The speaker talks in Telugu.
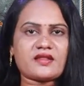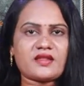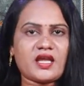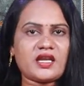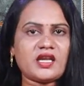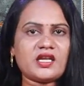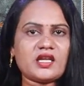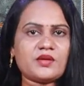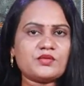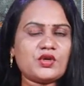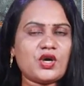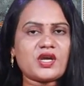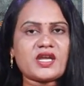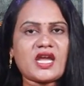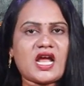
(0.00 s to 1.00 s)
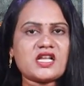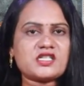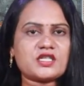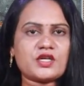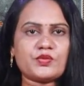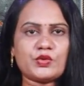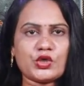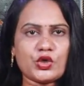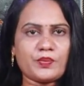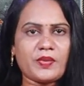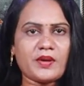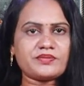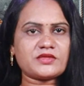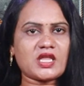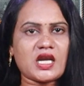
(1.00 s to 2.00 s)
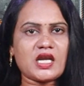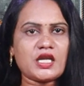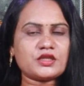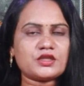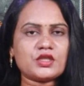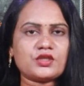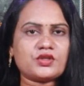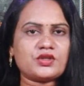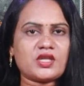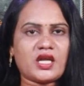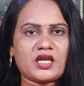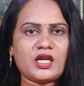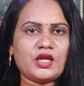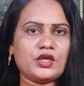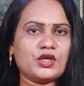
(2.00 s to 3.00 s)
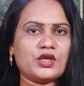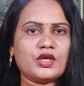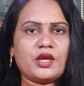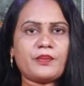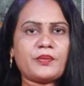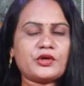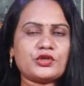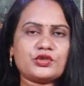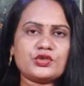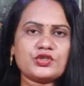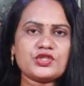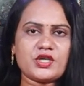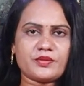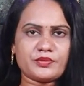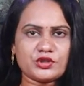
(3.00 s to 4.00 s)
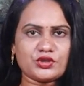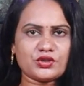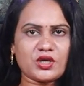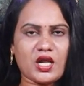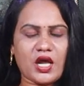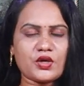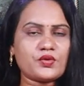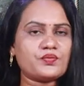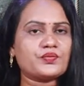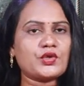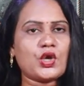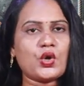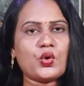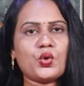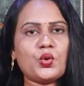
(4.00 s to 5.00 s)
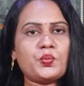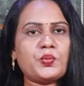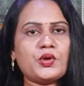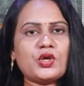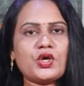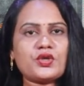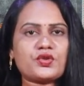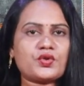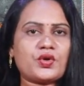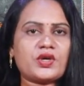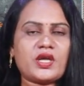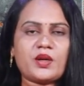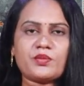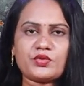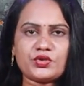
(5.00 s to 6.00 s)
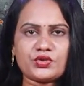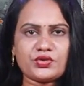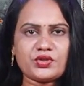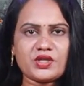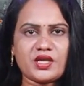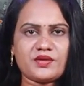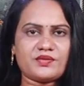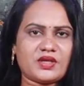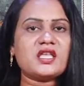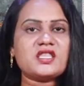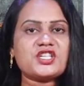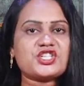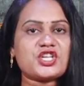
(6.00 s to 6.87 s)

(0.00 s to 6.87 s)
శరీరంలో కాల్షియం లోపం తలెత్తుతుందని నిపుణులు చెబుతున్నారు ఉప్పులో సోడియం ఉంటుంది ఇది